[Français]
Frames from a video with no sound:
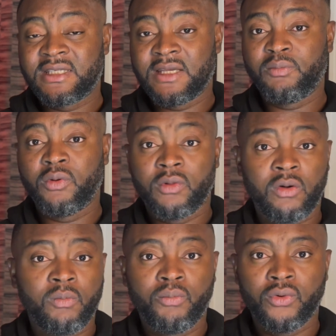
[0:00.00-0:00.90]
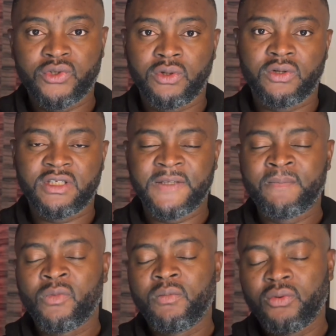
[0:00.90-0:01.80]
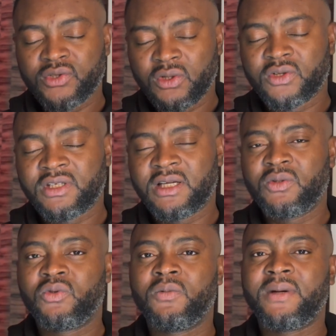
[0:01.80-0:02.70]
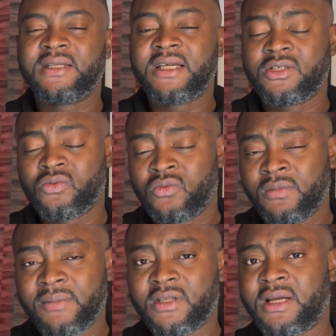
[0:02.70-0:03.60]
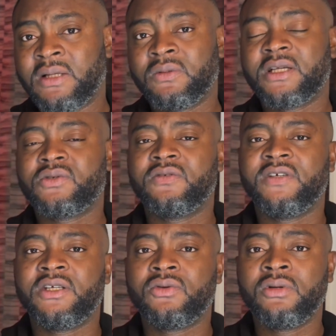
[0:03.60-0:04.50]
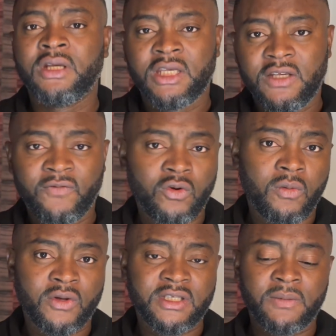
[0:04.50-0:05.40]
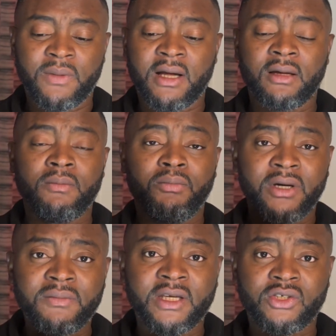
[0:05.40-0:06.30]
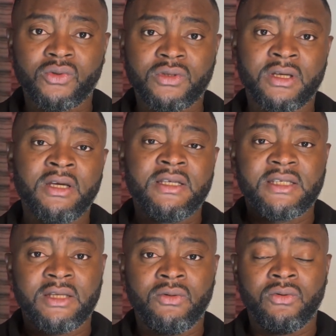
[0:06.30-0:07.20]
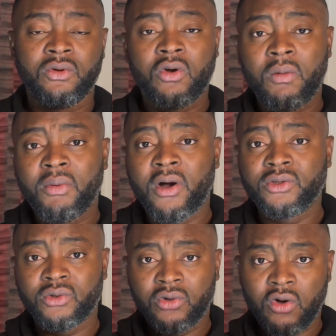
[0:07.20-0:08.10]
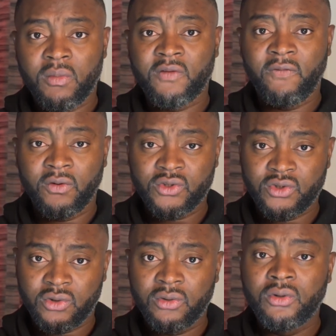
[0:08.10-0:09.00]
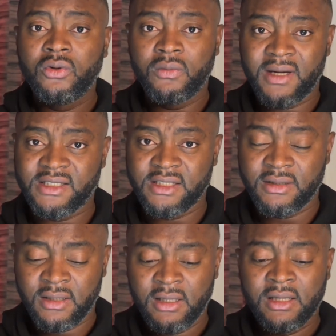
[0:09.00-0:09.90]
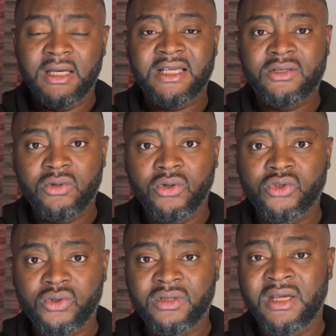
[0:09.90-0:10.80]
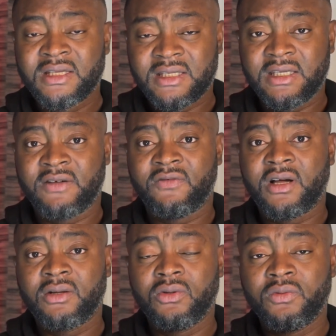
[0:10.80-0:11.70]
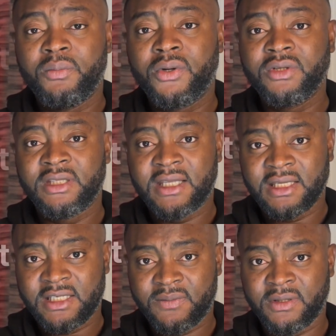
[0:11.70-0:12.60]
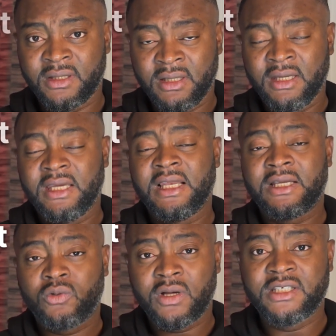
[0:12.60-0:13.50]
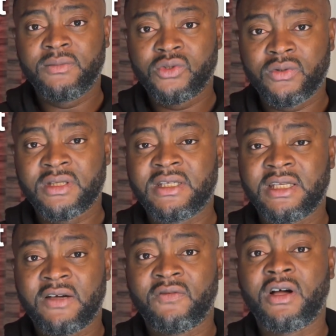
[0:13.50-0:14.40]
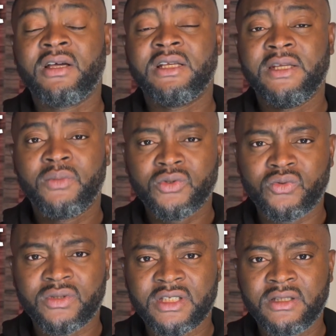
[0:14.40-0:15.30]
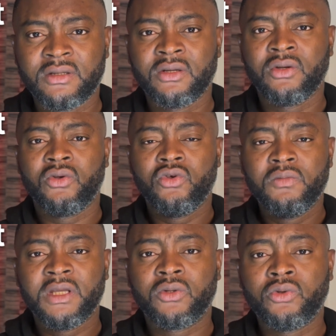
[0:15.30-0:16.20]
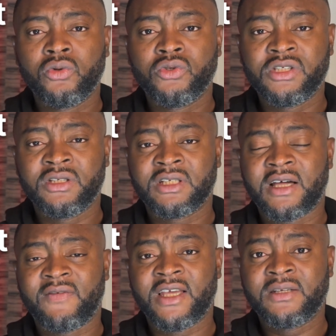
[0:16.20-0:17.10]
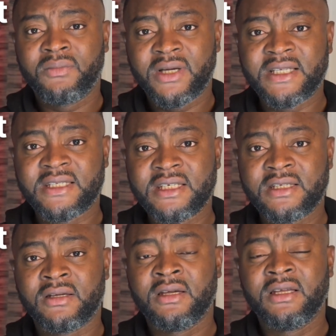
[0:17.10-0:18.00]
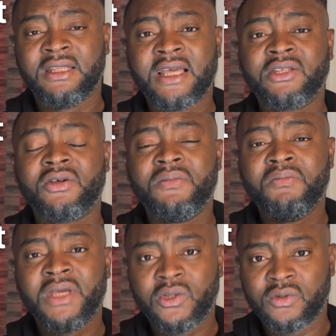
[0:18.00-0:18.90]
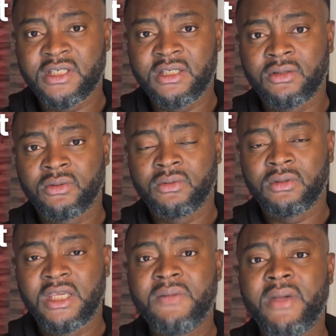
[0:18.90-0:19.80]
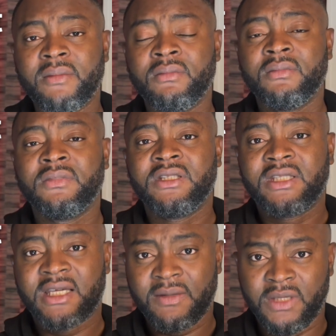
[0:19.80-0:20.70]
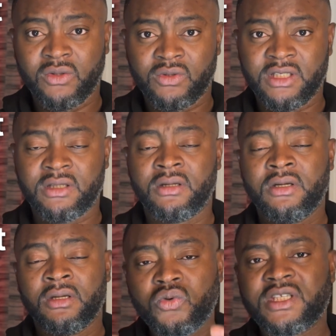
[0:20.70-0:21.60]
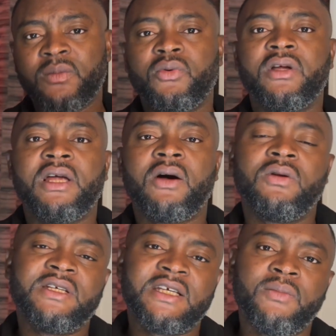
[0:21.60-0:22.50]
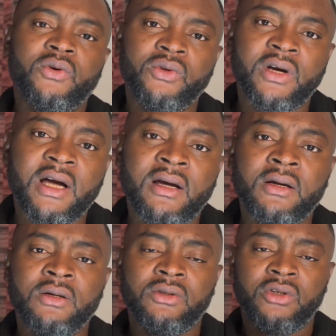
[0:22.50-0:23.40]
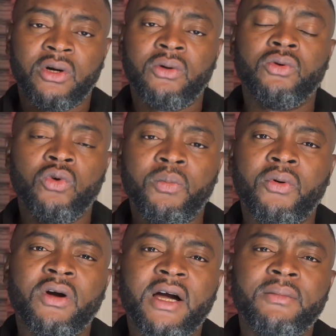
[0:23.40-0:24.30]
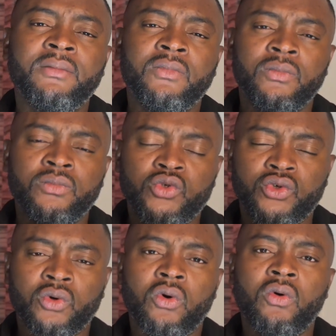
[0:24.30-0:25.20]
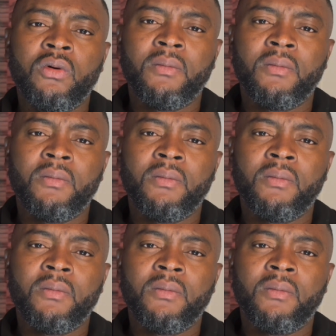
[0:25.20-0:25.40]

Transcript: simplement pour se lancer. Pour se lancer dans l'autopartage ou même dans la location de véhicules, il faut commencer par, première chose, c'est de comprendre comment fonctionne le marché. La seconde chose, c'est d'avoir le bon état d'esprit. Et la troisième chose, c'est d'avoir les bons outils, une méthodologie de travail précise, d'être méthodique et même très méthodique. Tous ces points-là, on les abordera dans le programme Turo